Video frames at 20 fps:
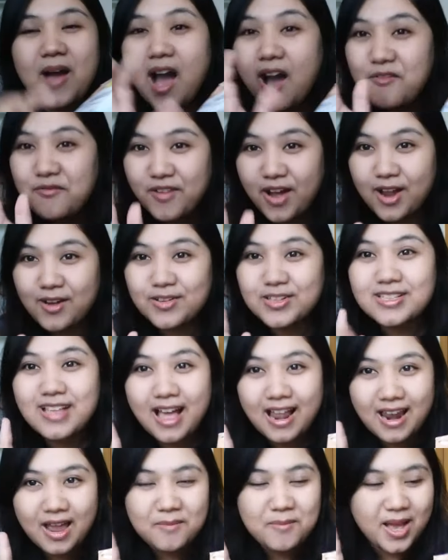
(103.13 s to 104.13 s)
maaf kalau
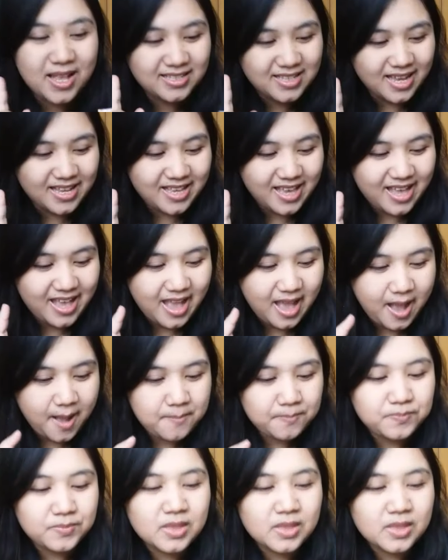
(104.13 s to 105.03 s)
salah bacanya ya